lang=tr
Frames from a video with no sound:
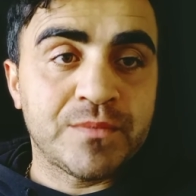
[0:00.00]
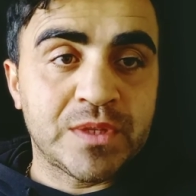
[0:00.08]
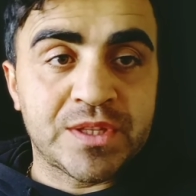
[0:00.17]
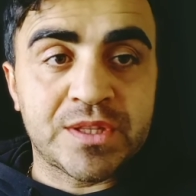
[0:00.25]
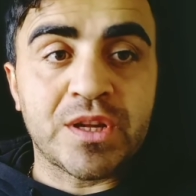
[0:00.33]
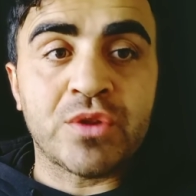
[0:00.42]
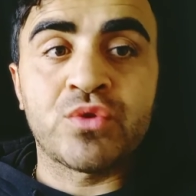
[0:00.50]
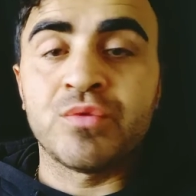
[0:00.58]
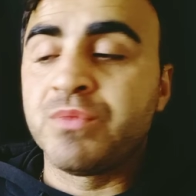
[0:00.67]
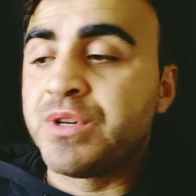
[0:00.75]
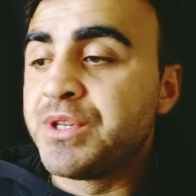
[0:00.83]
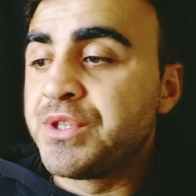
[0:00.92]

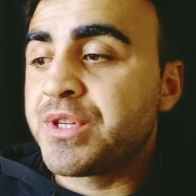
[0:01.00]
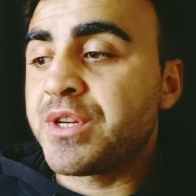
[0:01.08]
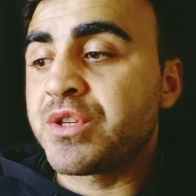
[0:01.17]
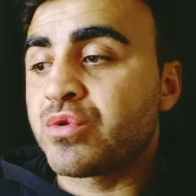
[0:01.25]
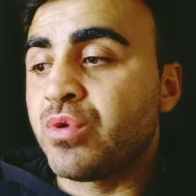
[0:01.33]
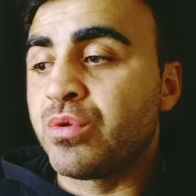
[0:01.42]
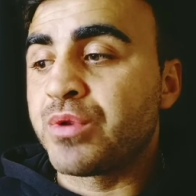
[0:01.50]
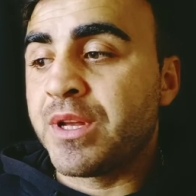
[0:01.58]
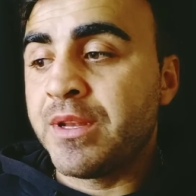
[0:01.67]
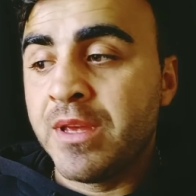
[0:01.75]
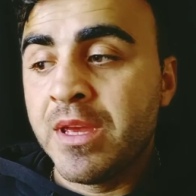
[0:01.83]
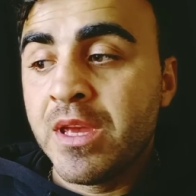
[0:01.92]
Stadyumu hınca hınç
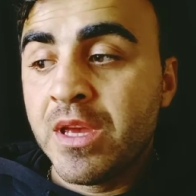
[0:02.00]
dolduran